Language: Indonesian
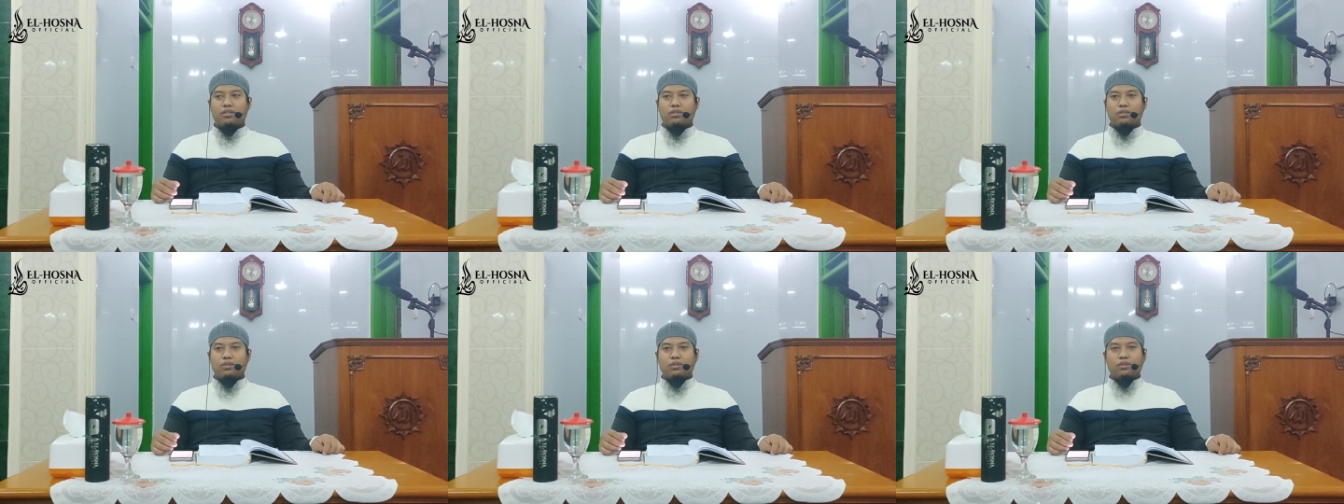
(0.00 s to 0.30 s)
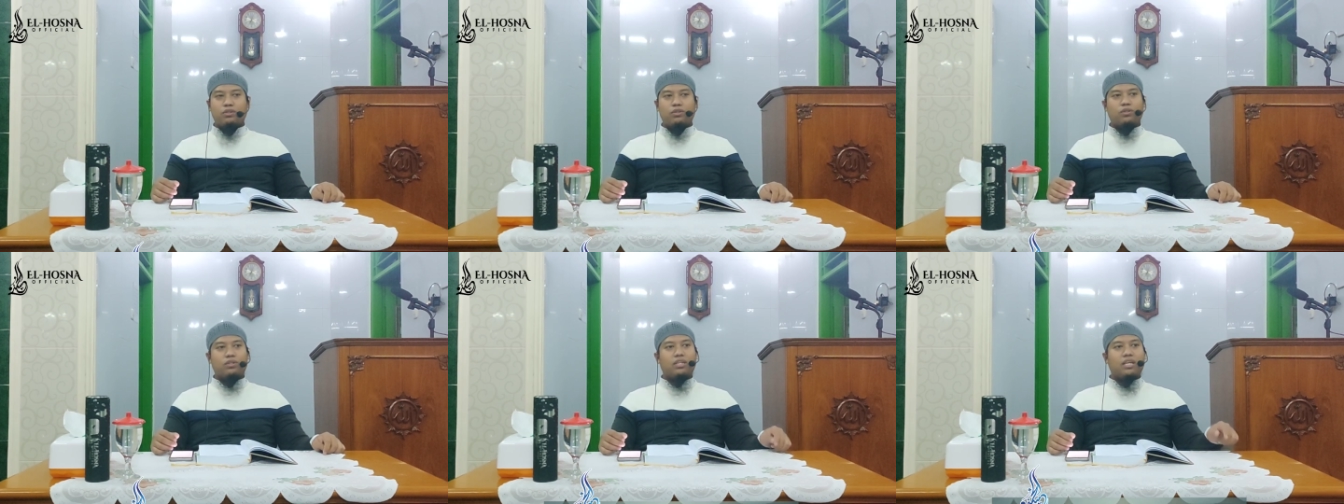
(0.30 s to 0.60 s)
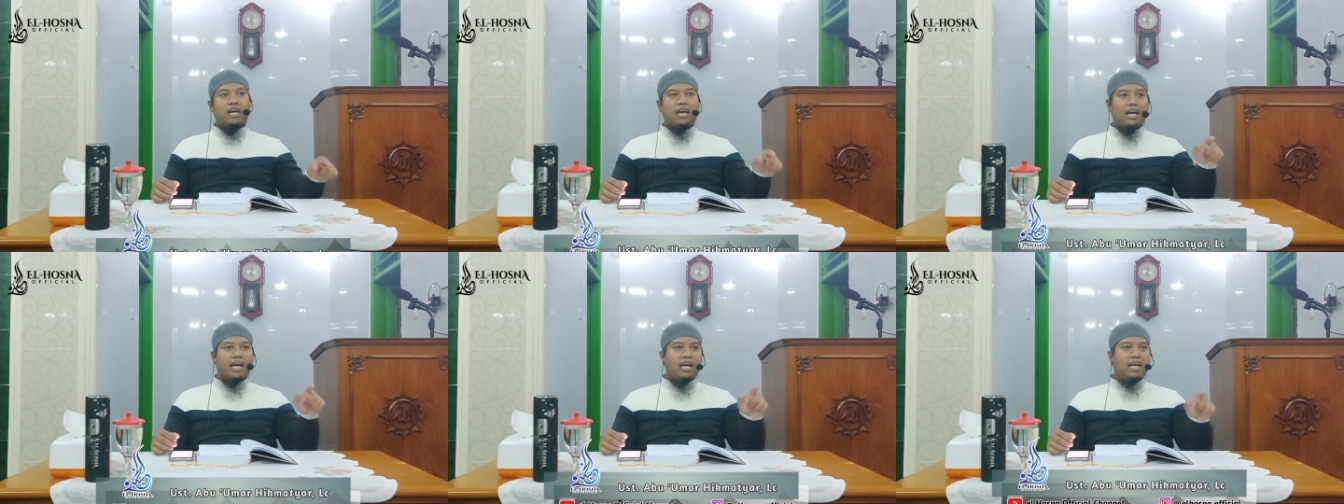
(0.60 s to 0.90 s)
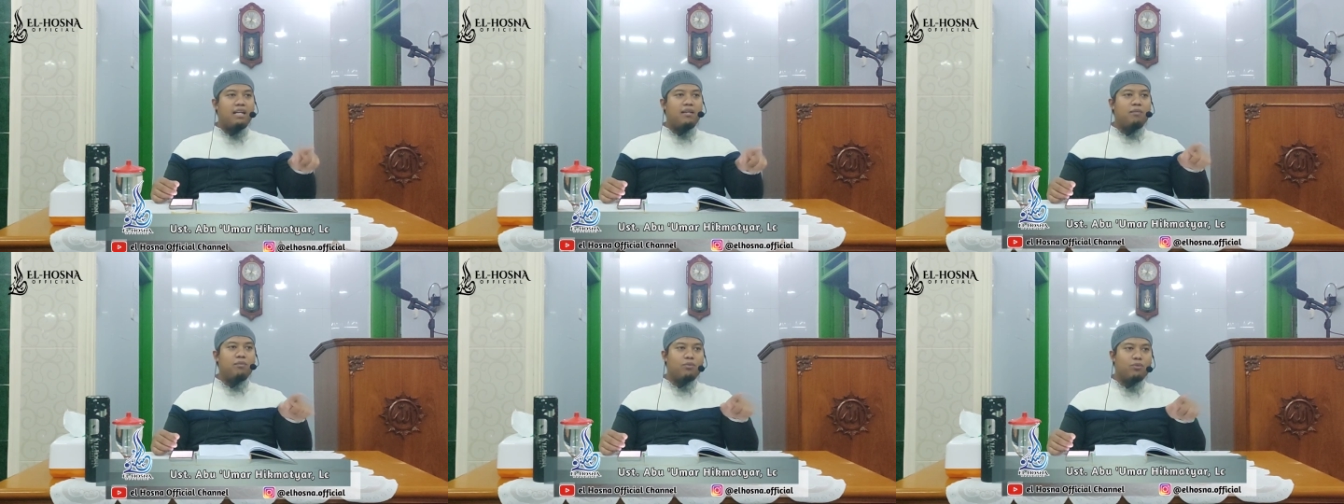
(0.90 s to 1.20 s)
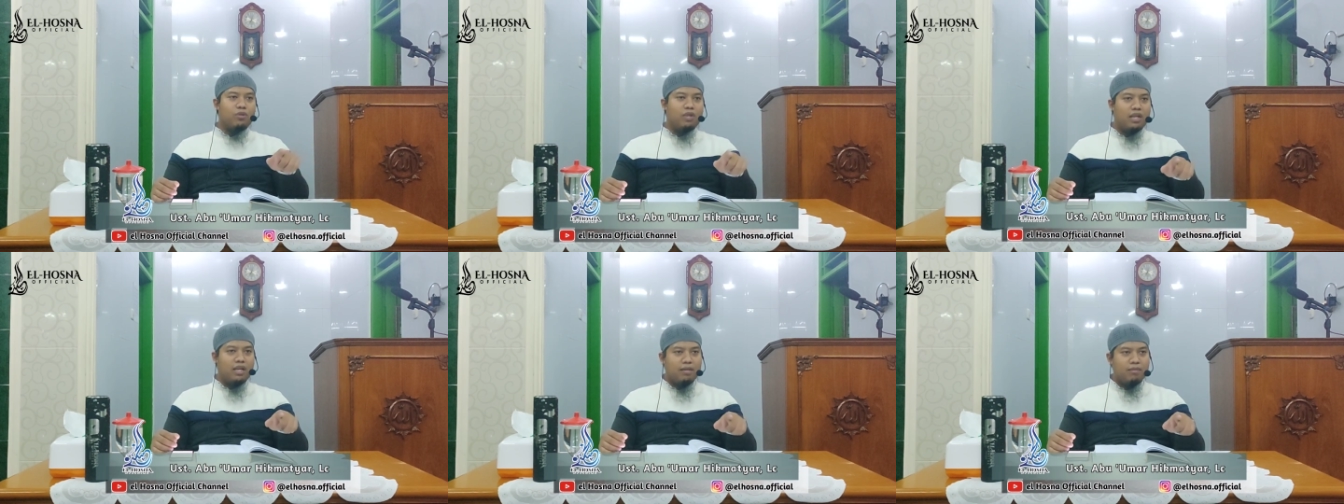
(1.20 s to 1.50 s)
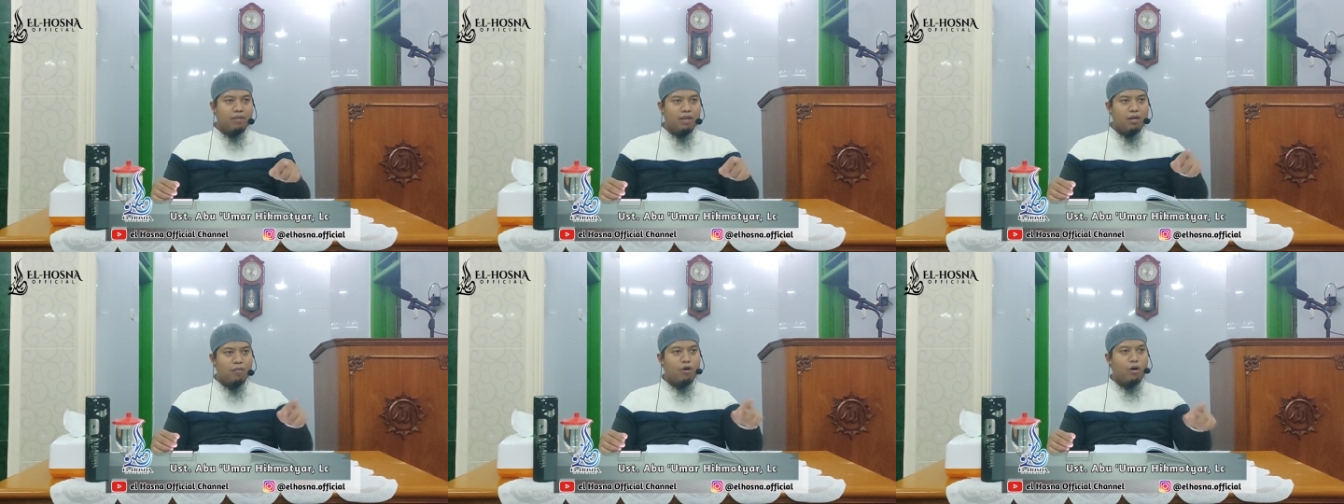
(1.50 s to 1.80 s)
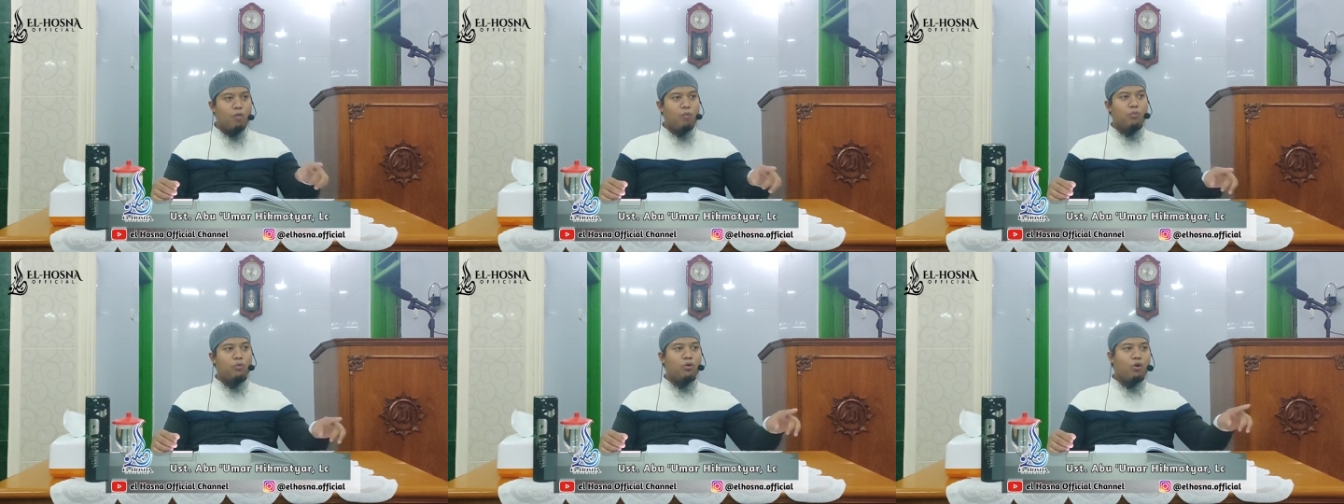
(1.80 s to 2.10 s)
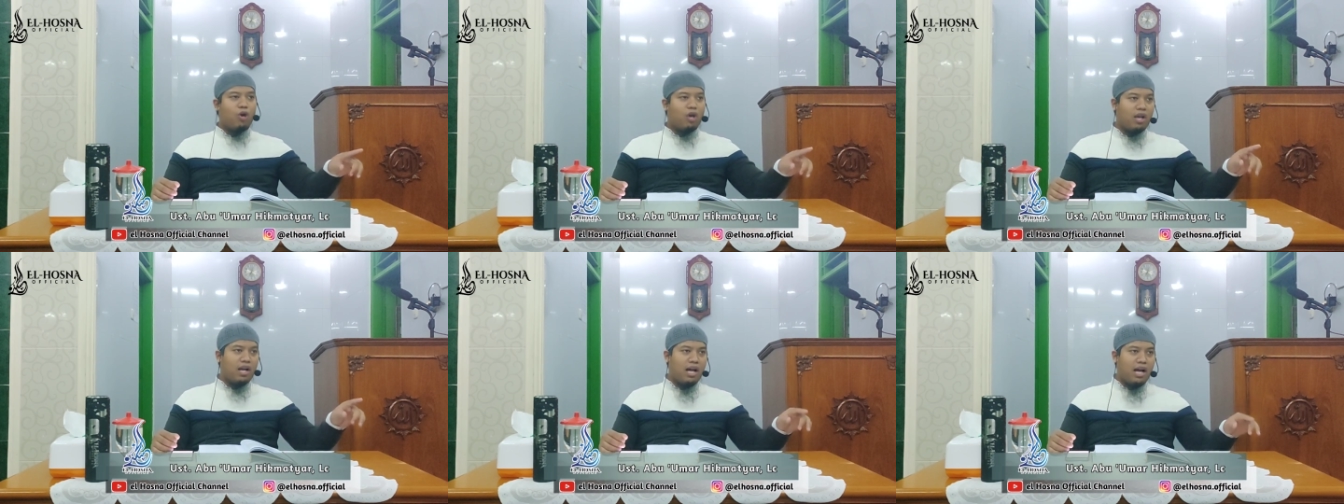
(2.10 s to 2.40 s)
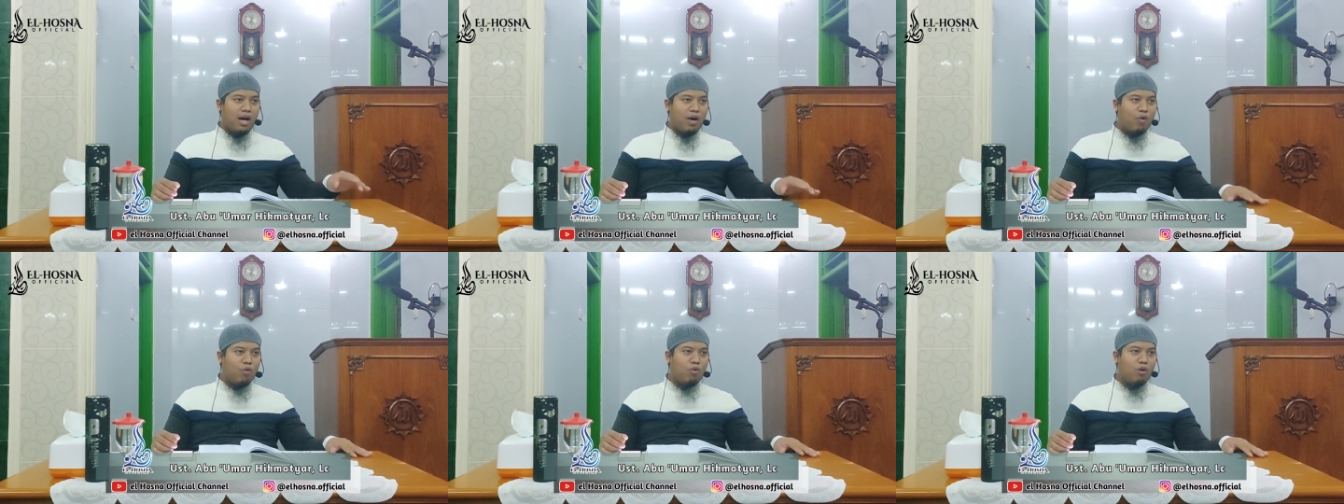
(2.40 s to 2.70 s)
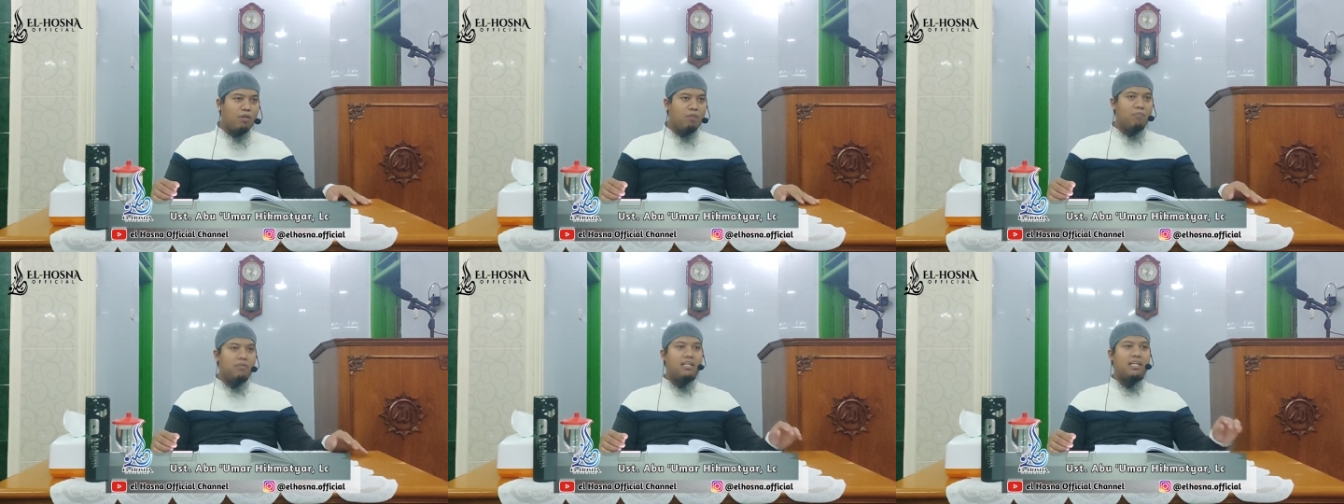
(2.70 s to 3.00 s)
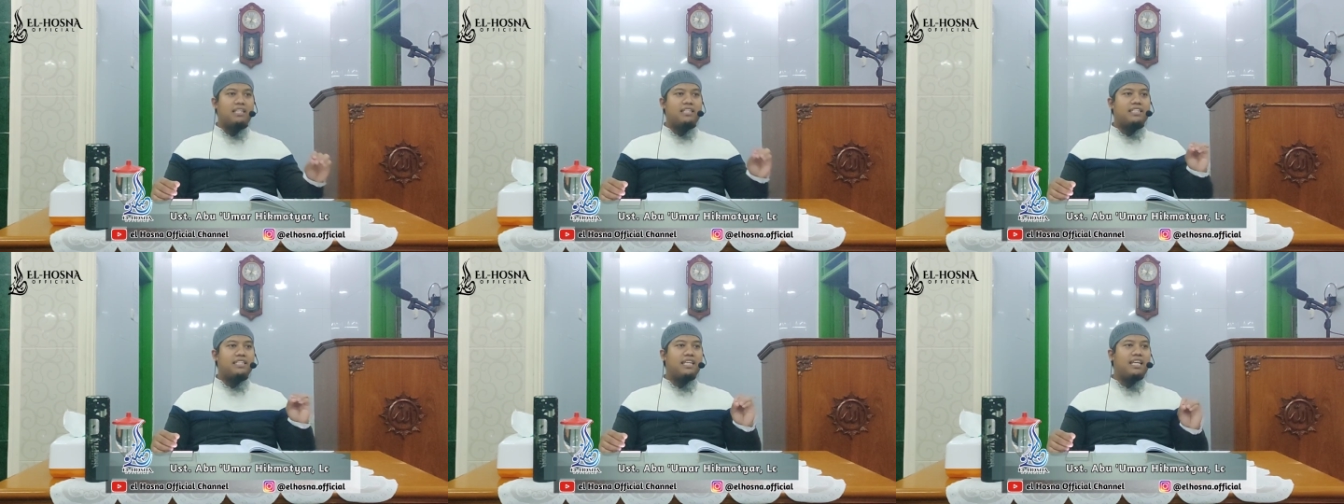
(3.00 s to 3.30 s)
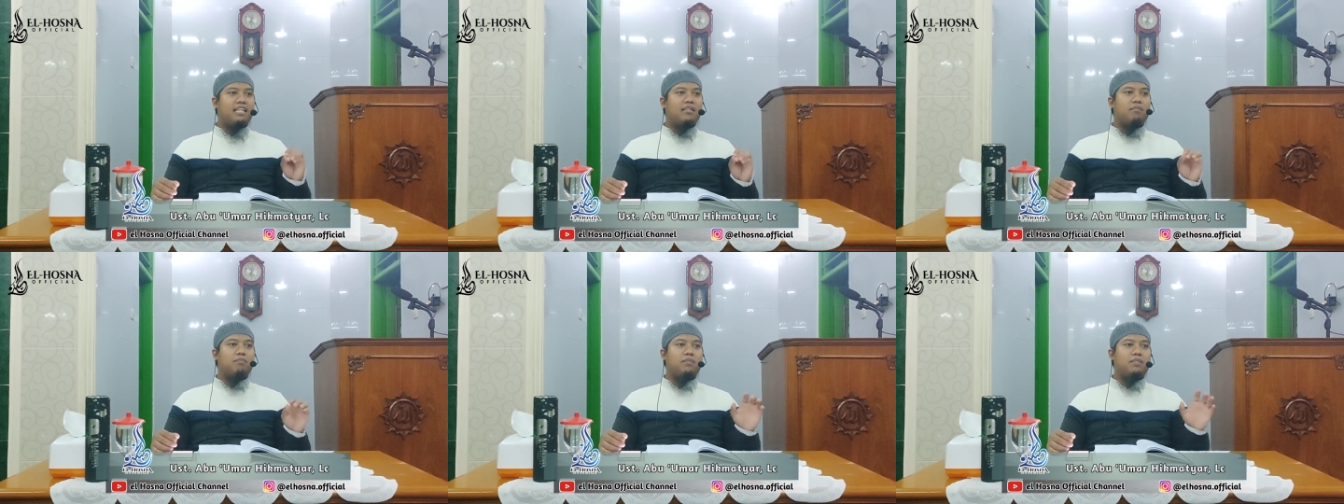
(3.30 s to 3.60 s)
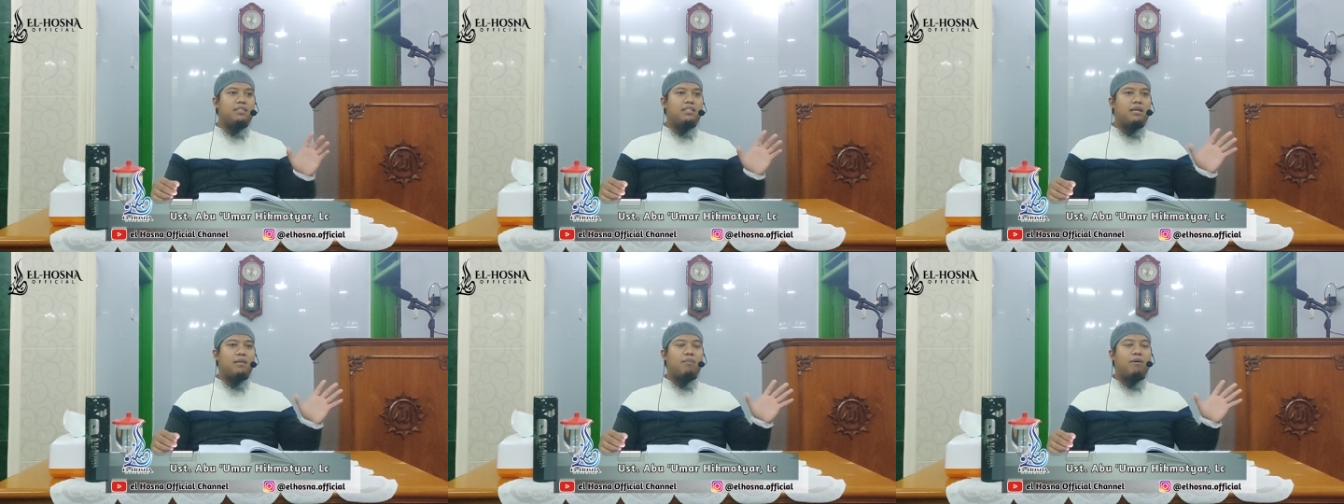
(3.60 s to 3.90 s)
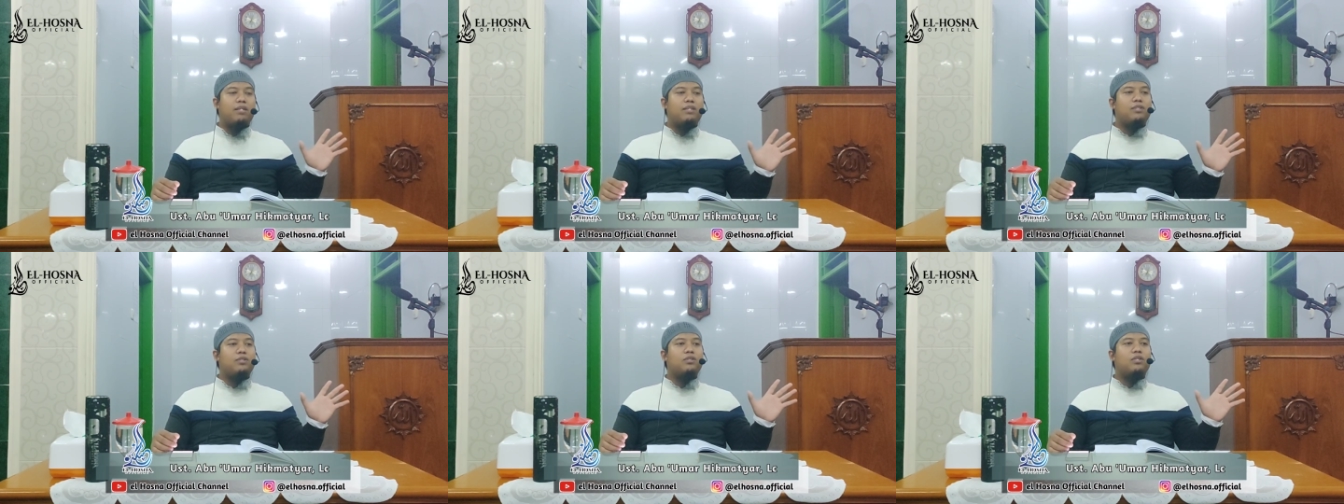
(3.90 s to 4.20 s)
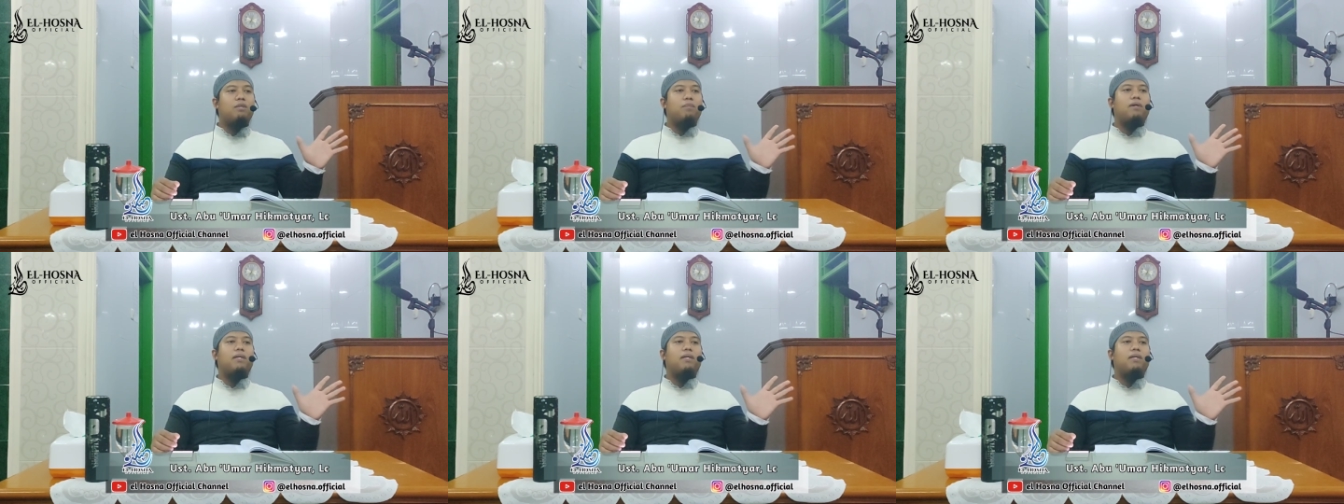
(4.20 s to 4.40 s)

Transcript: untuk yang alim ulama maupun orang awam nasihat bisa masuk